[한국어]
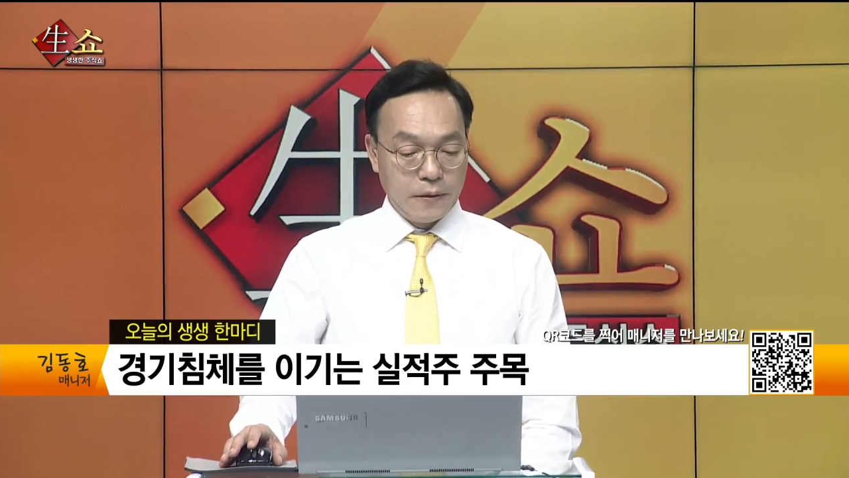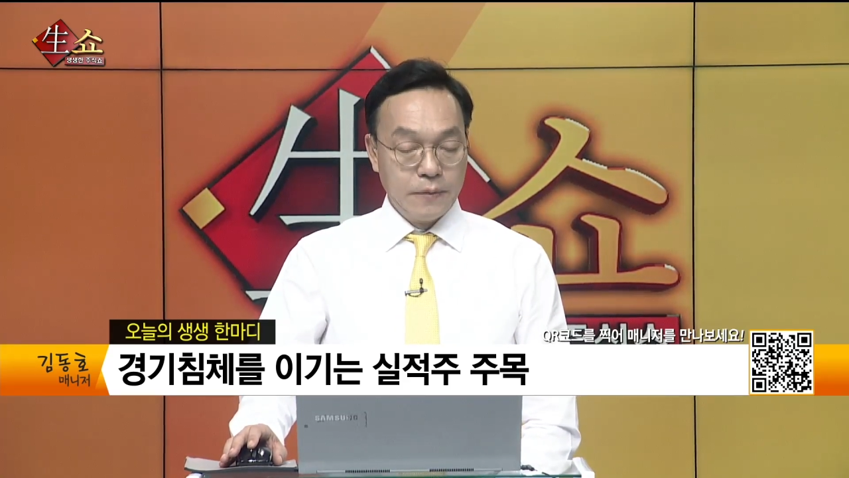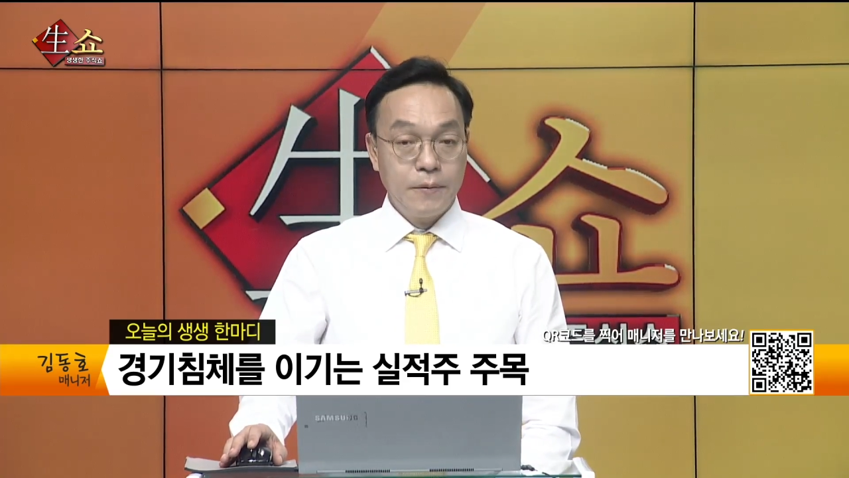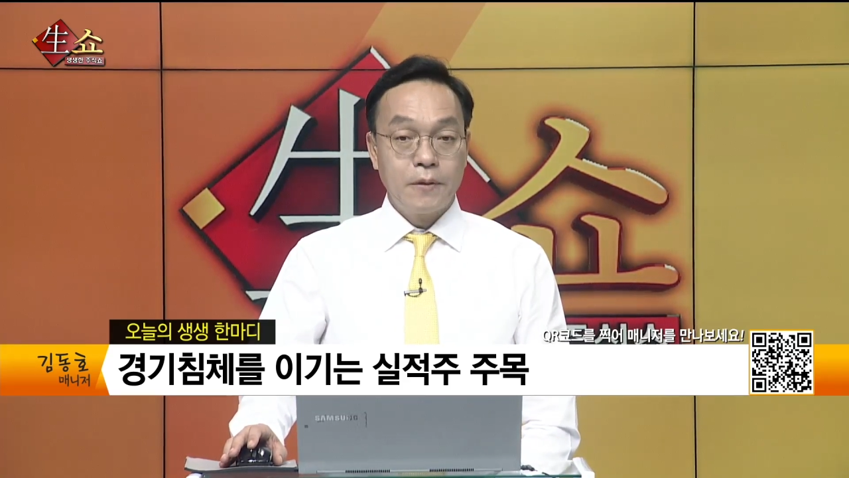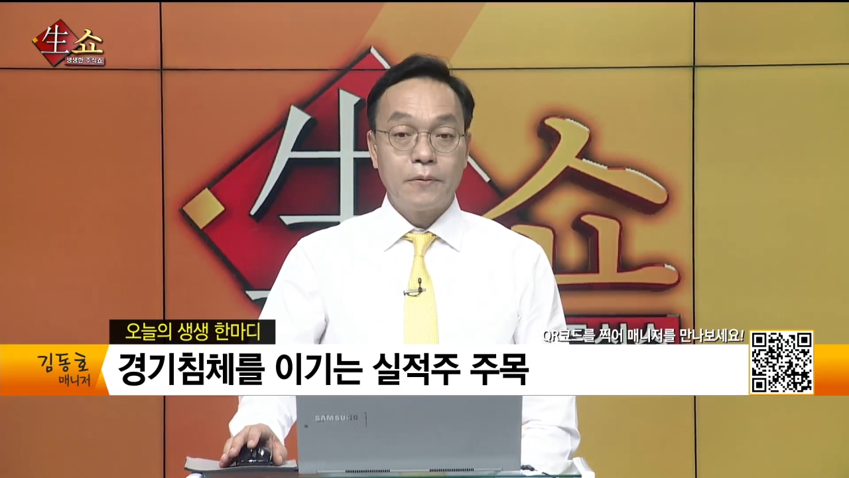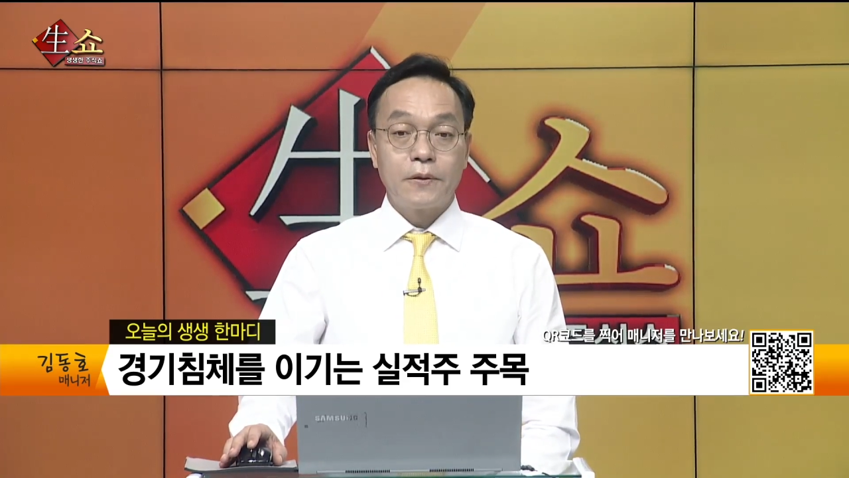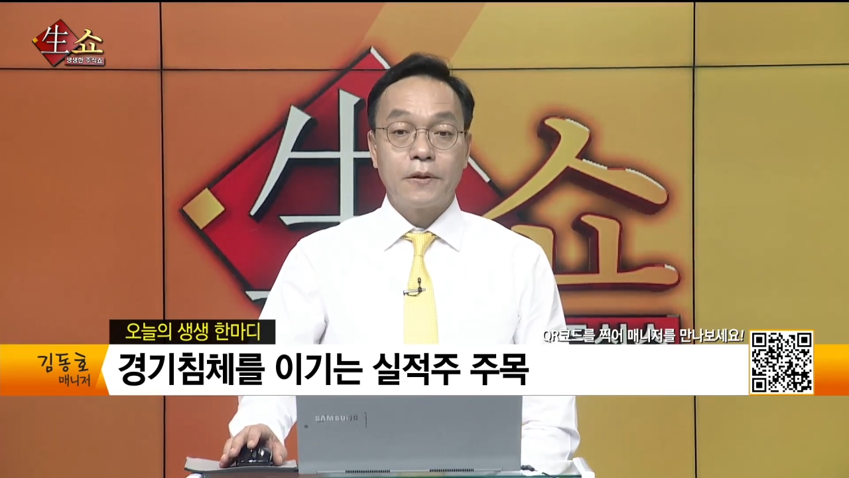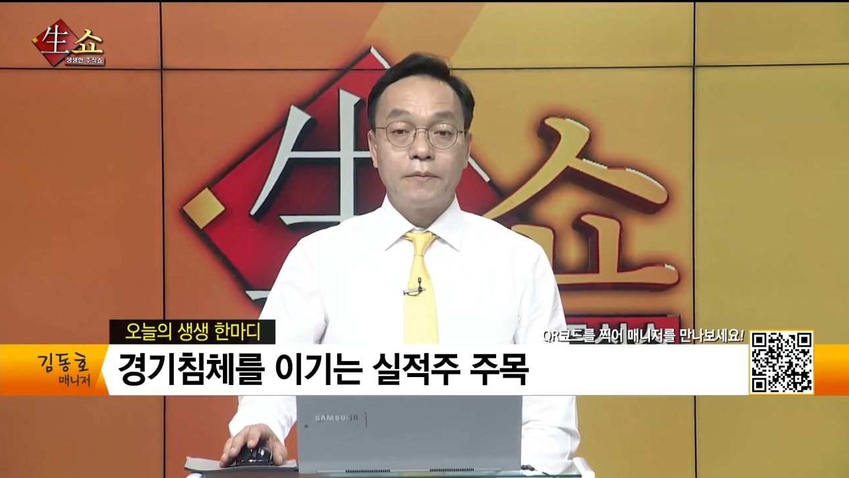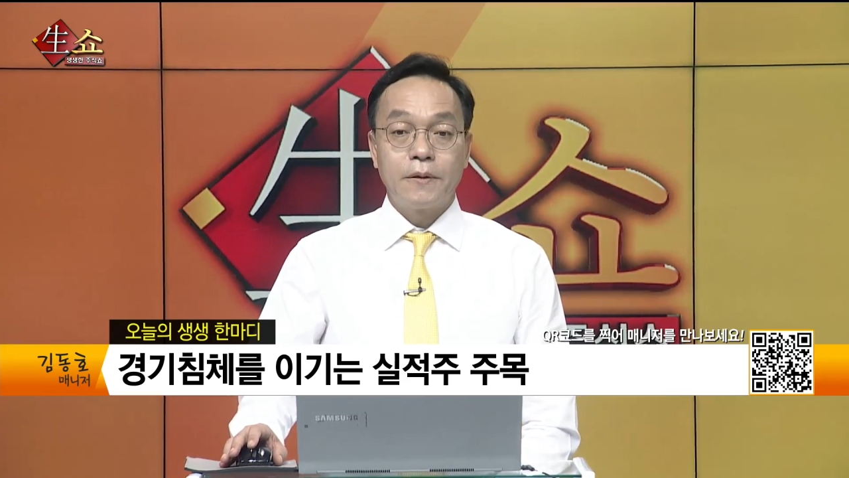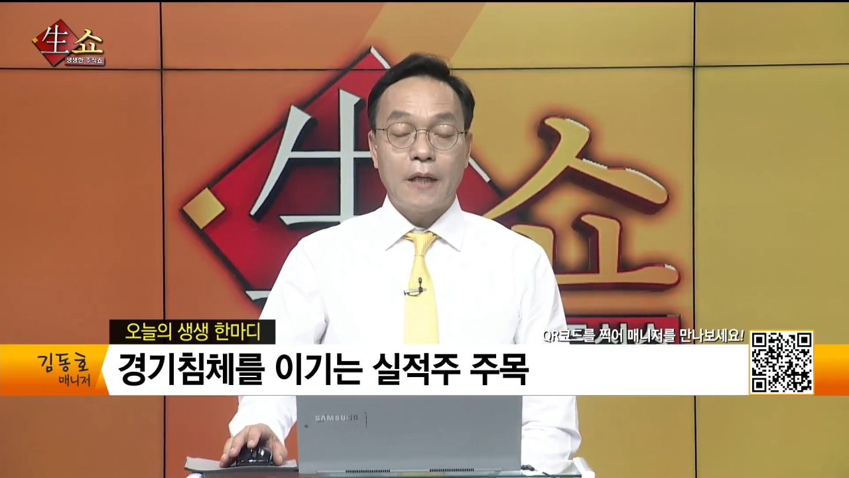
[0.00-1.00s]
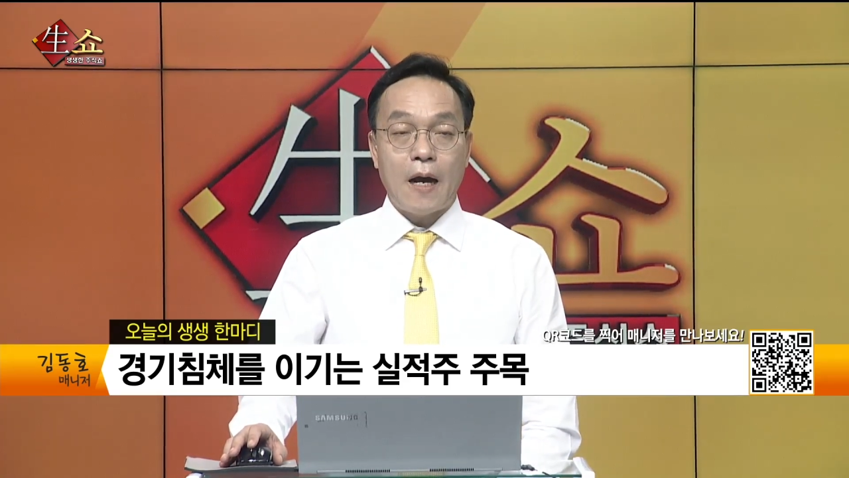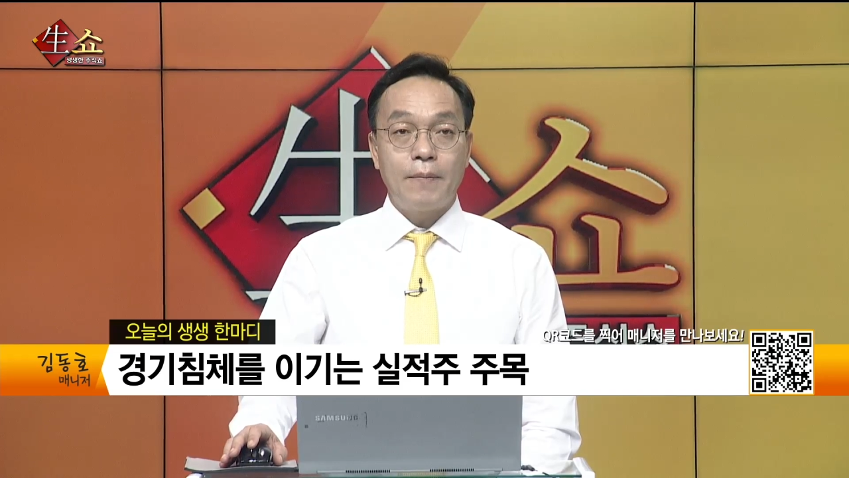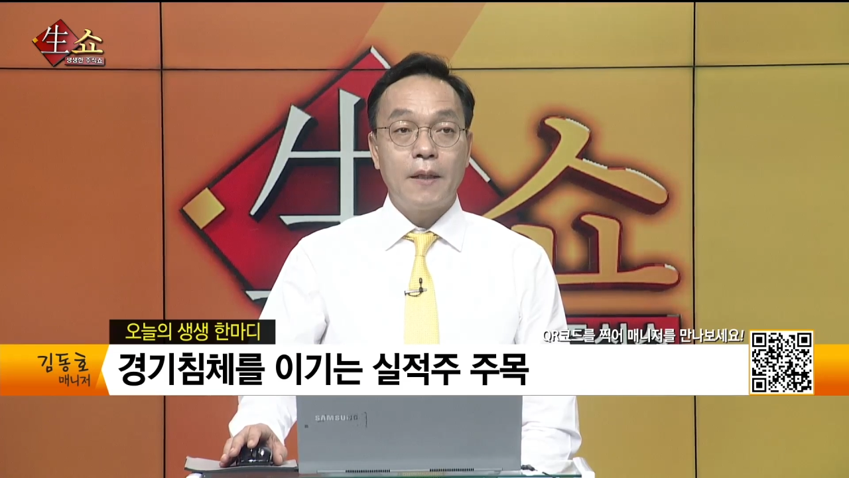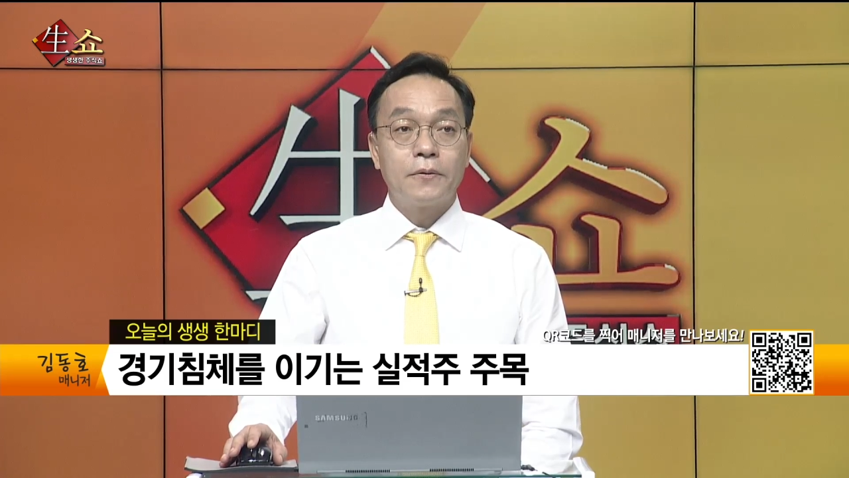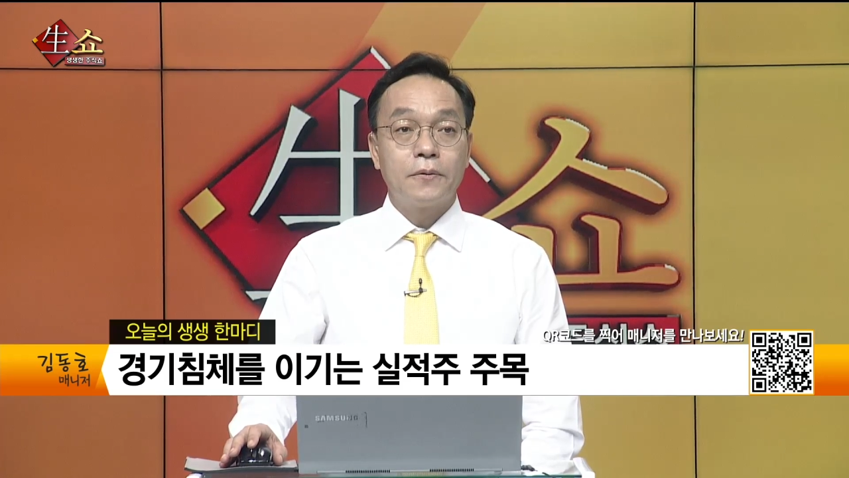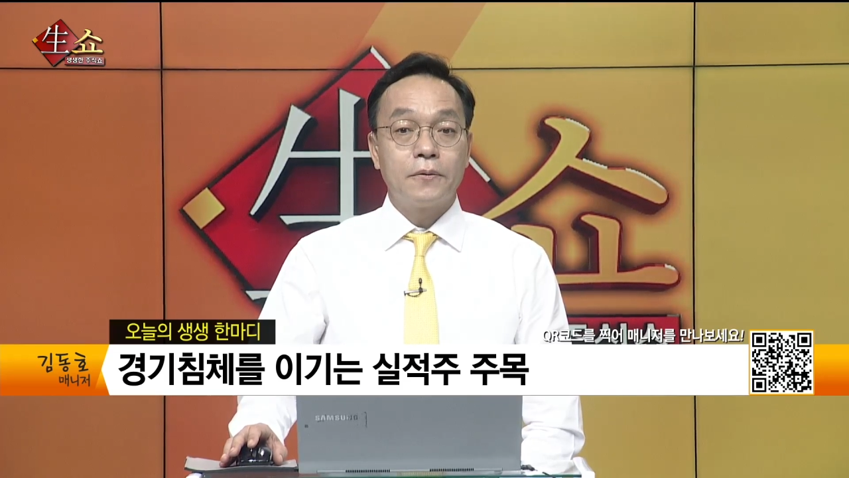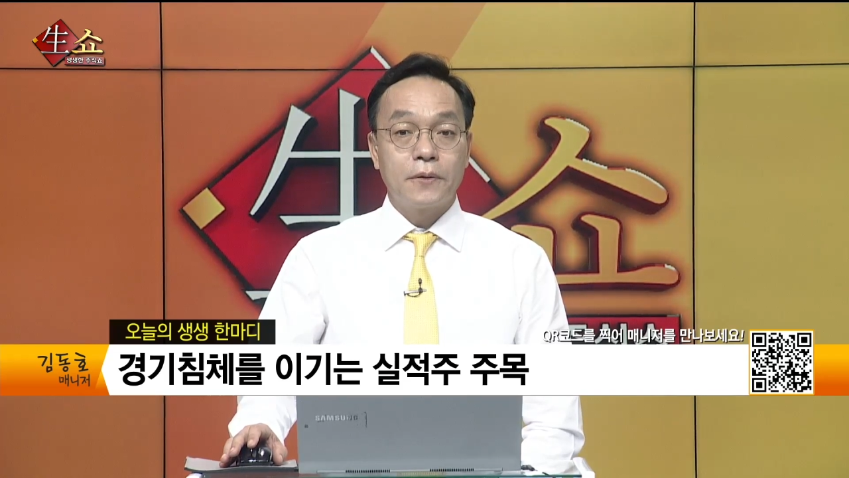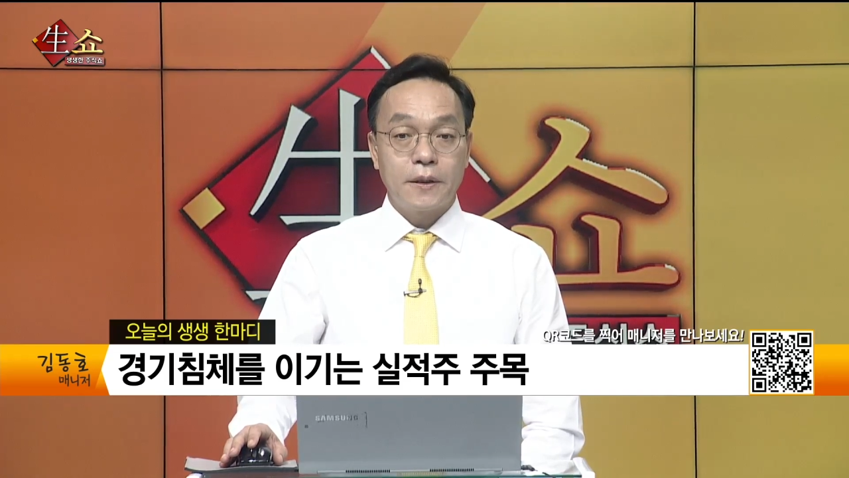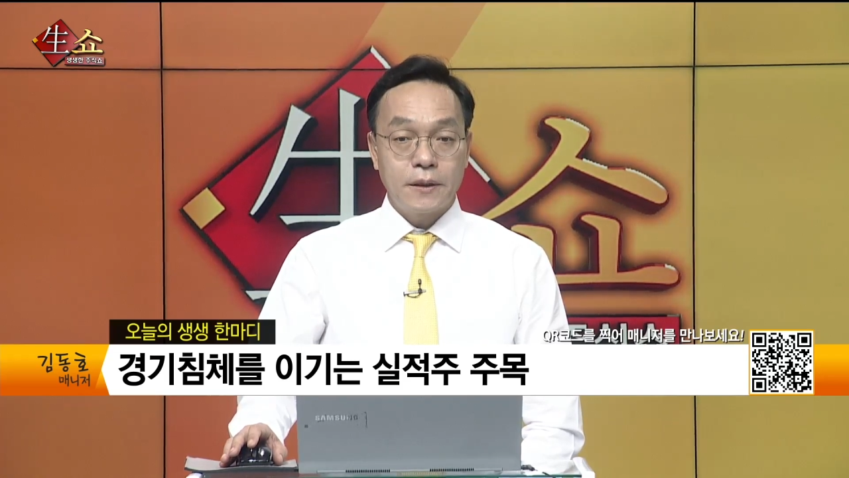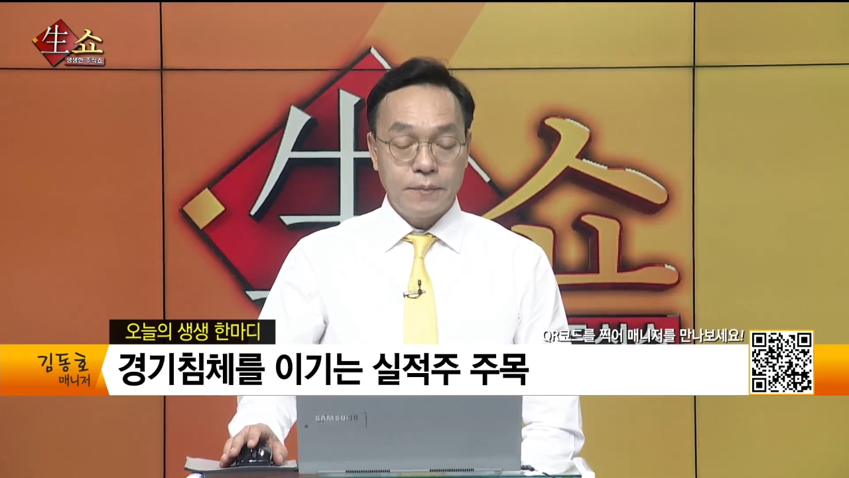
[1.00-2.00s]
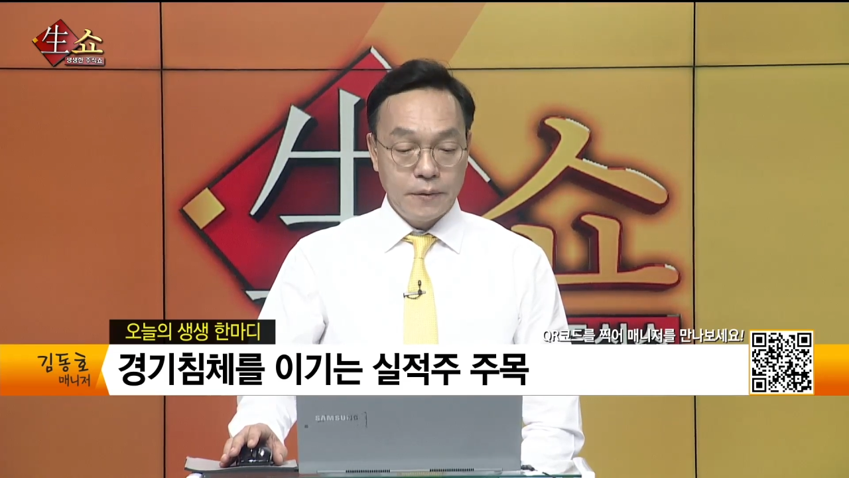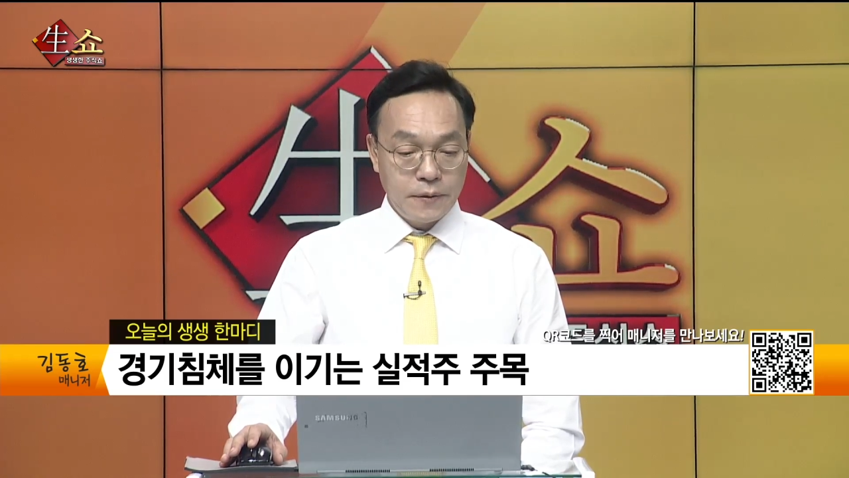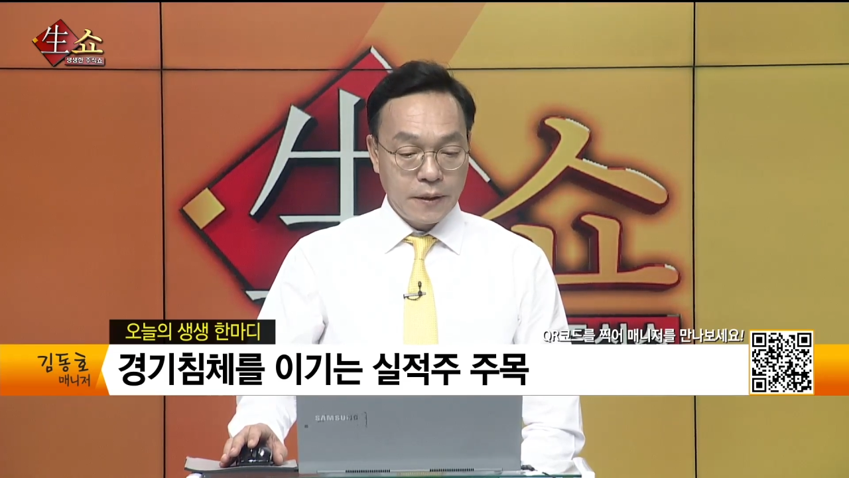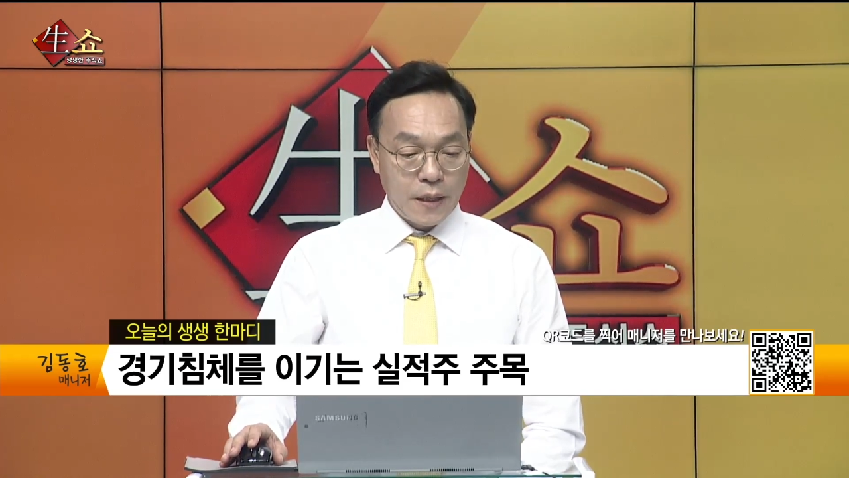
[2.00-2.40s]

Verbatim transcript: 금리 고점은 아마도 올해 12월에